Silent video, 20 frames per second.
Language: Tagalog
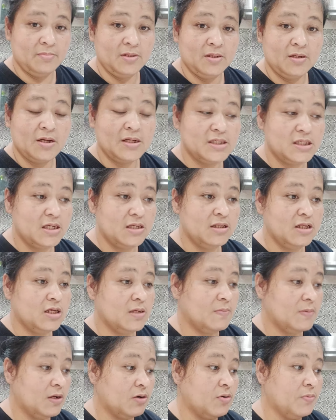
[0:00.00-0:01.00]
Kasi hindi
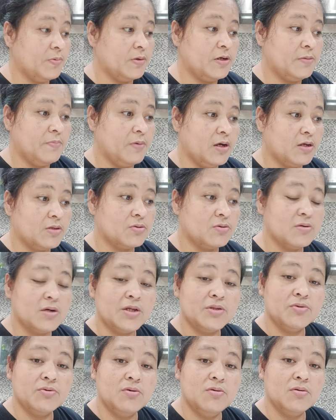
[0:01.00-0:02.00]
naman ako perfectong
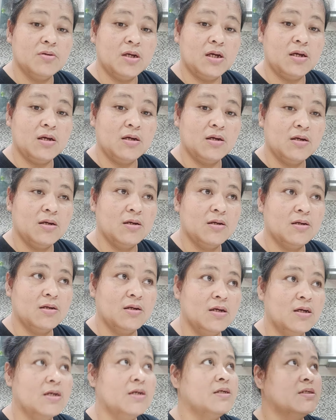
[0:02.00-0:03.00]
katulong eh.
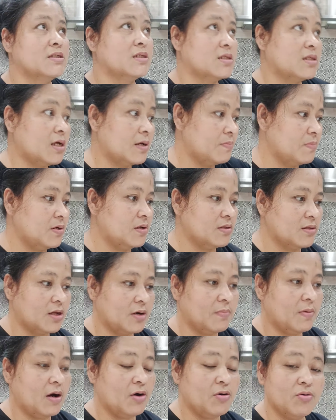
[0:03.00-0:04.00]
Sa dami ng
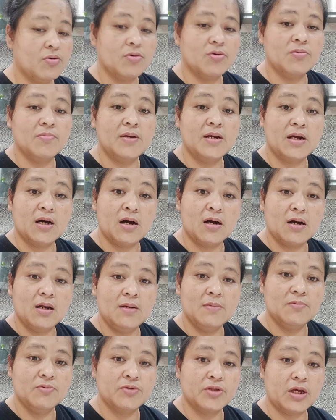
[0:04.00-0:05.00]
trabaho ko, may
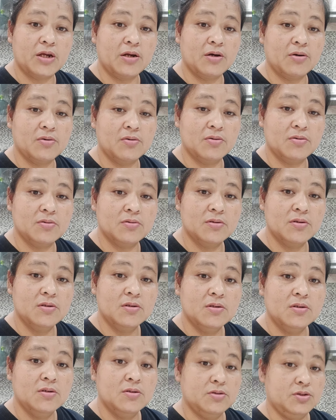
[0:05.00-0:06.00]
nakakalimutan ako.
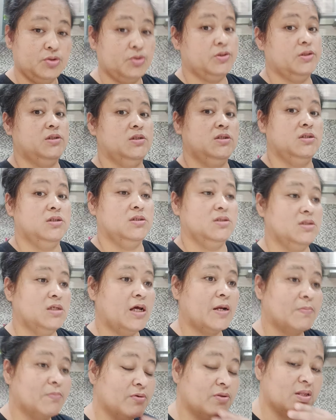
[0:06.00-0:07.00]
So,
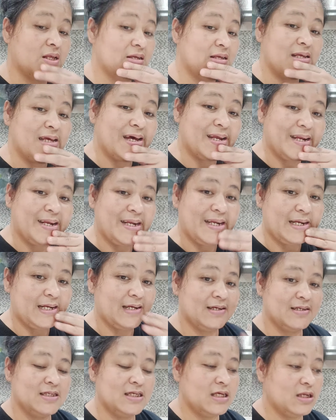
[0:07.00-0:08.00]
sermon din yan.
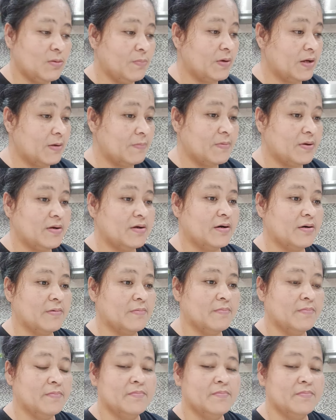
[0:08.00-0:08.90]
Sino ba naman ang...